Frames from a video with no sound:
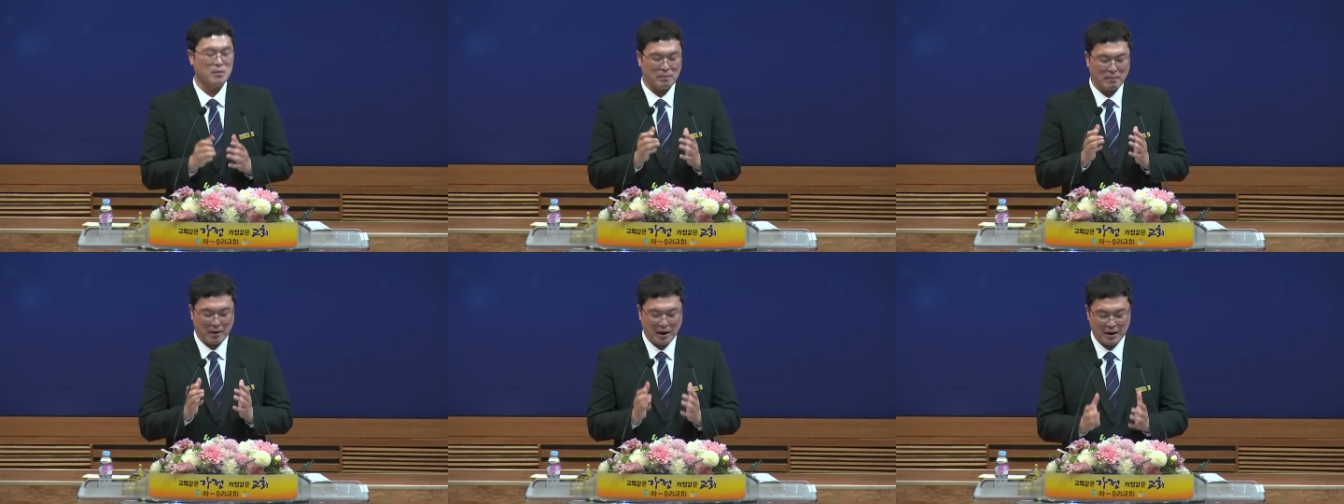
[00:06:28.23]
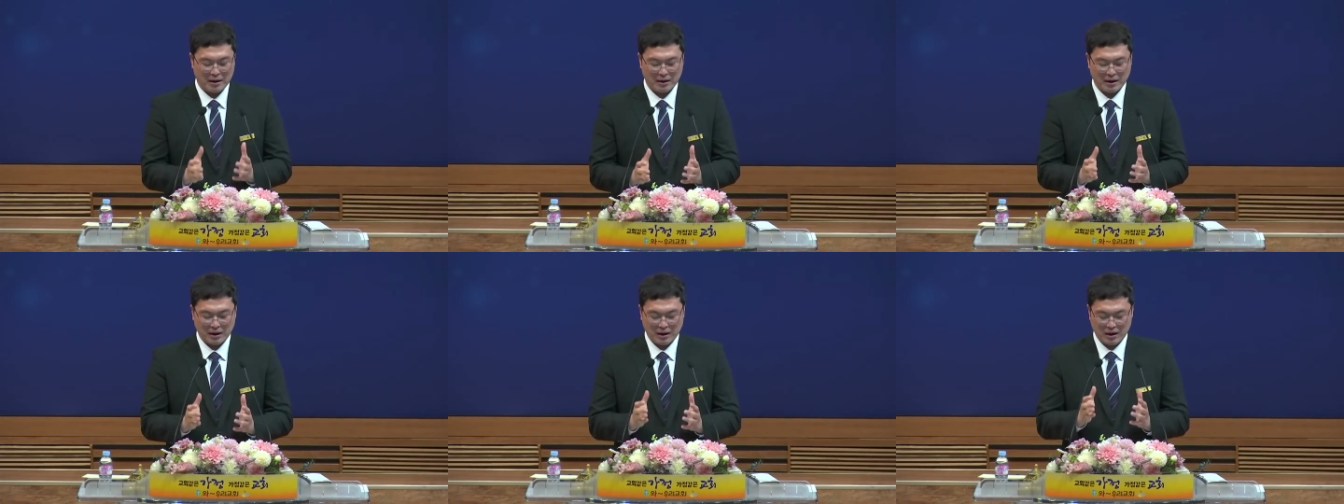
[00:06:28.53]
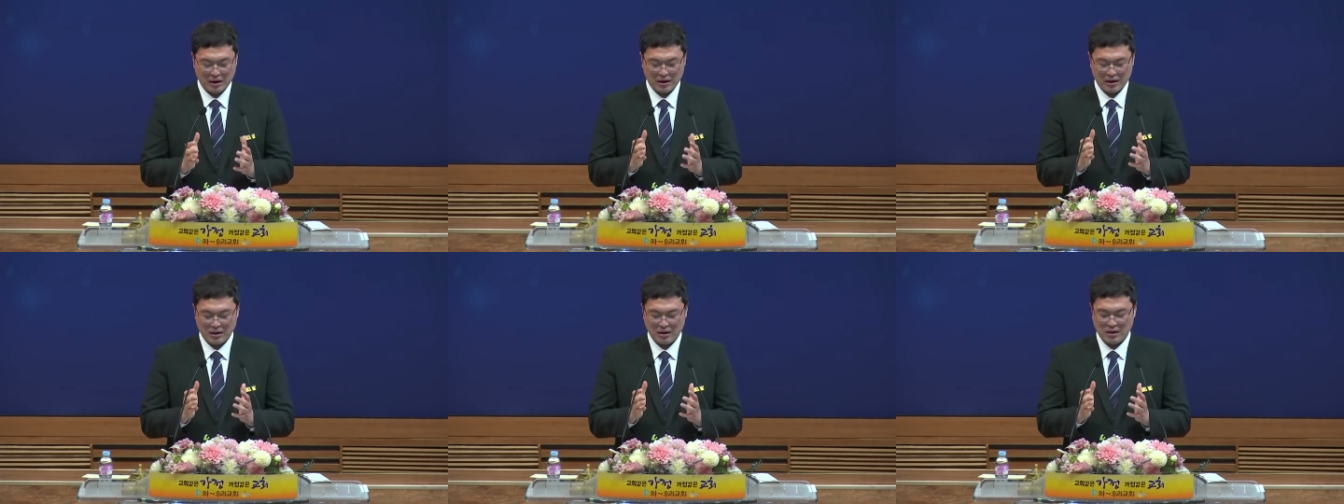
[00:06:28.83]

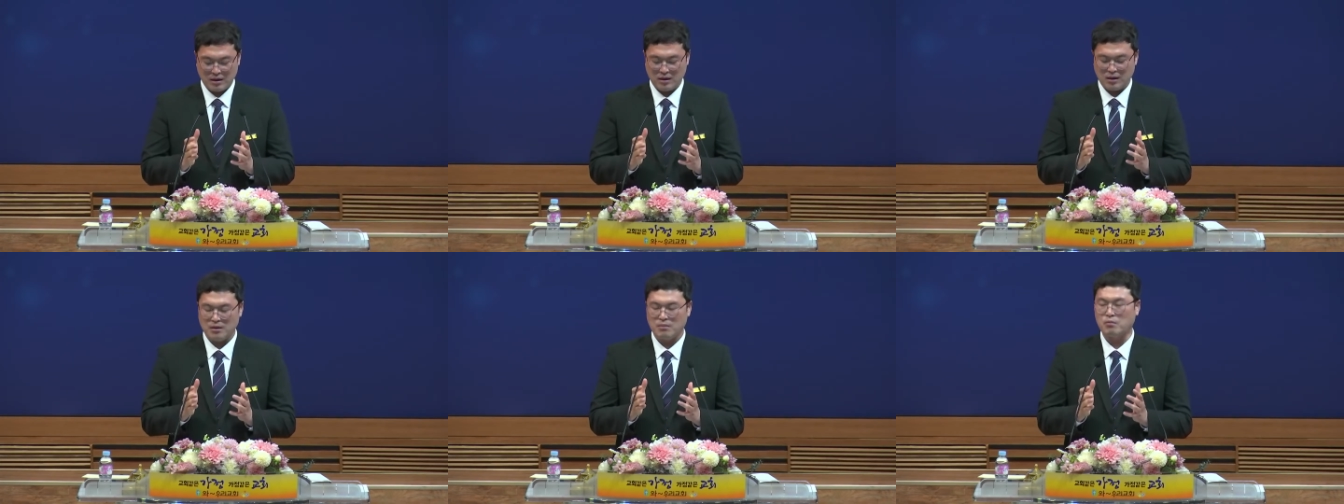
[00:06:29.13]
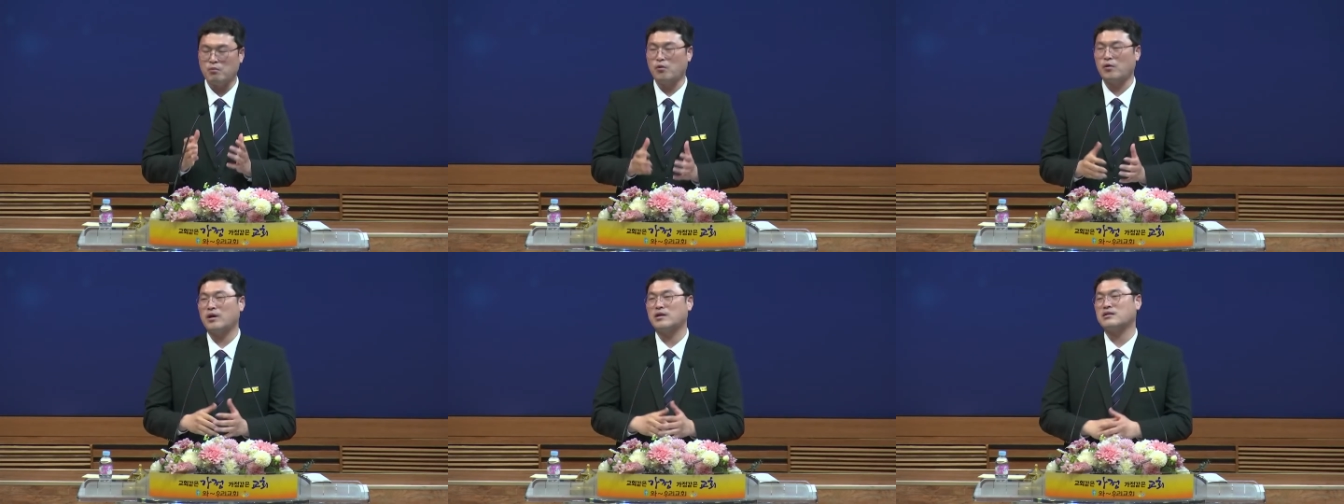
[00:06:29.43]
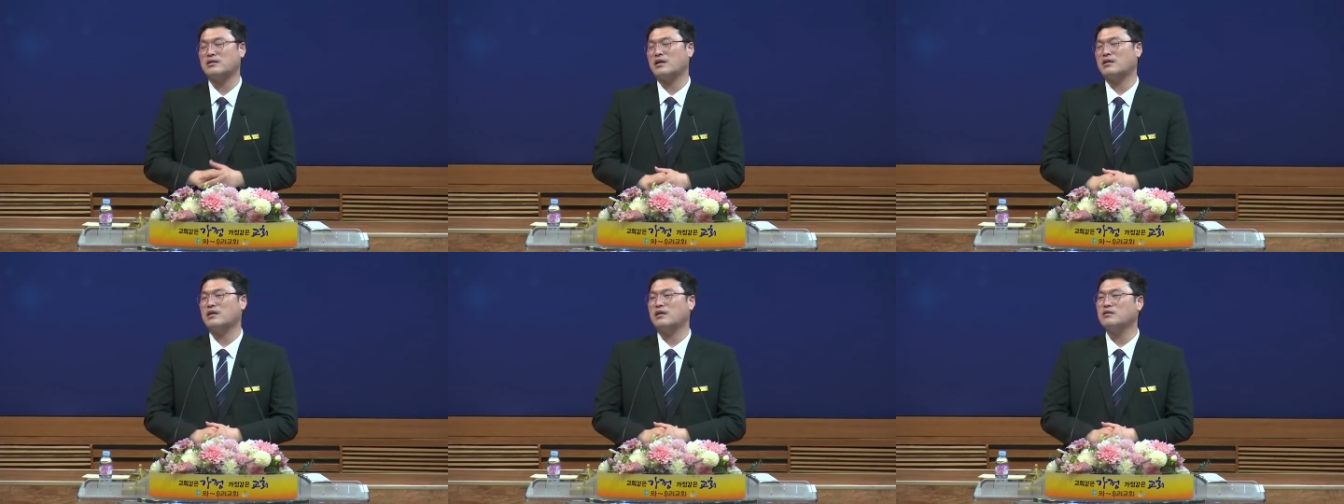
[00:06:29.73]

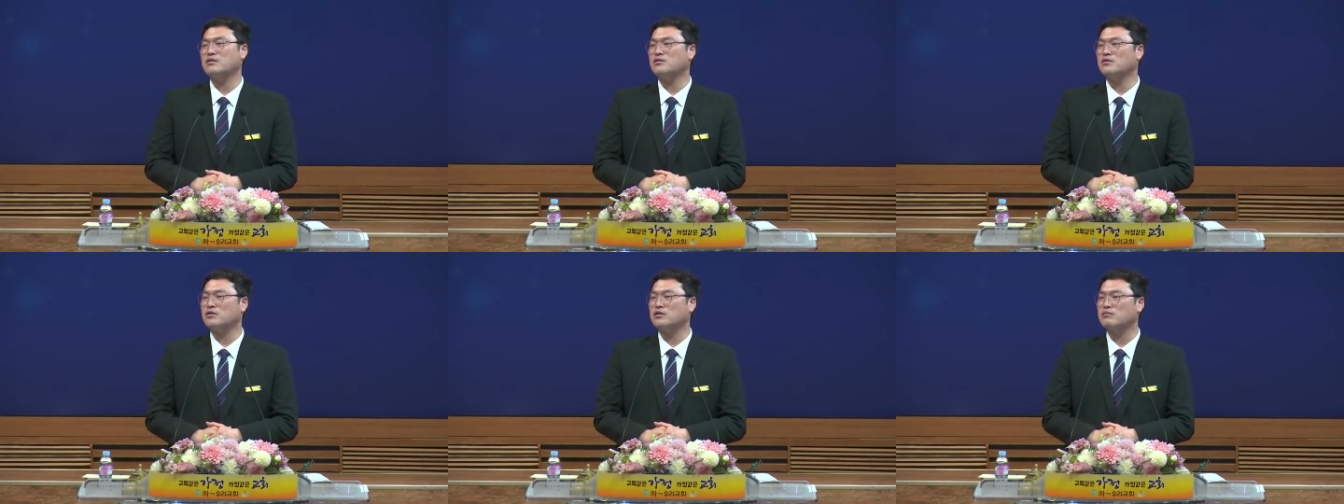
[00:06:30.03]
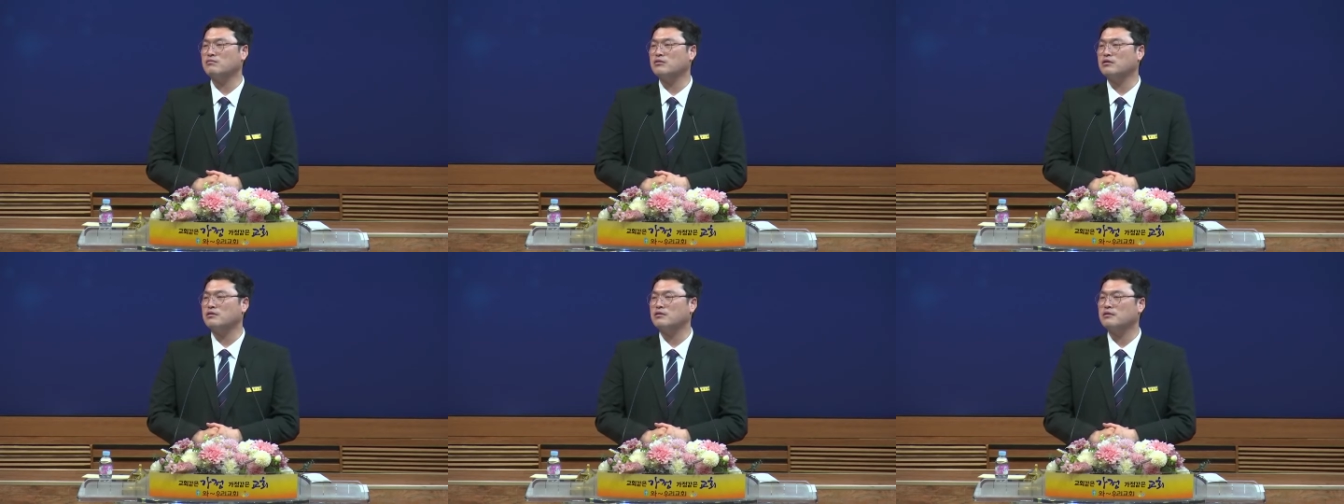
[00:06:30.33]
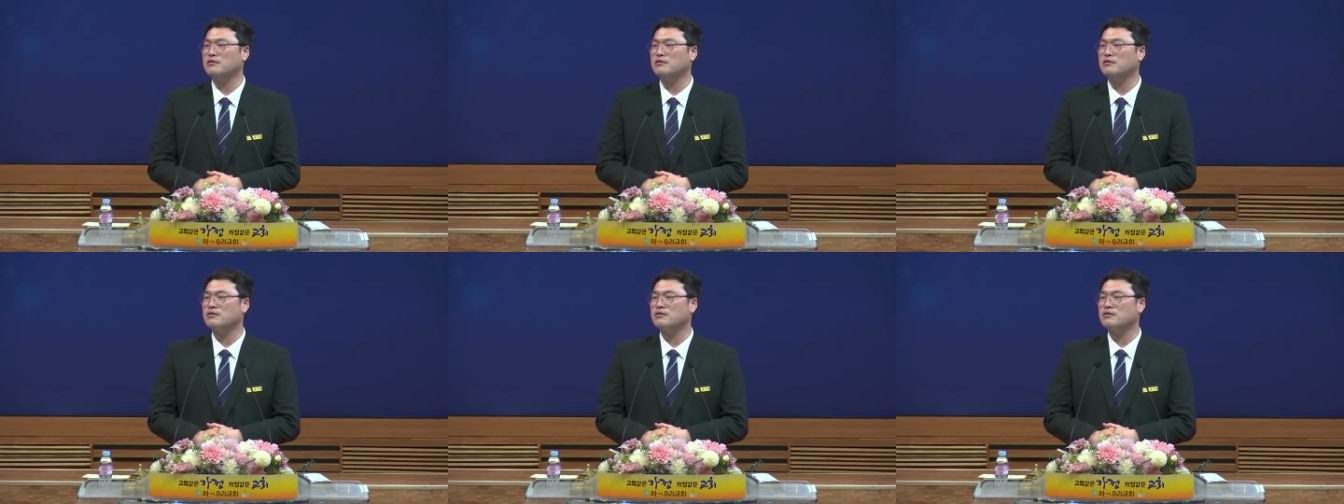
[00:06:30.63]
바라보았다라는 것입니다.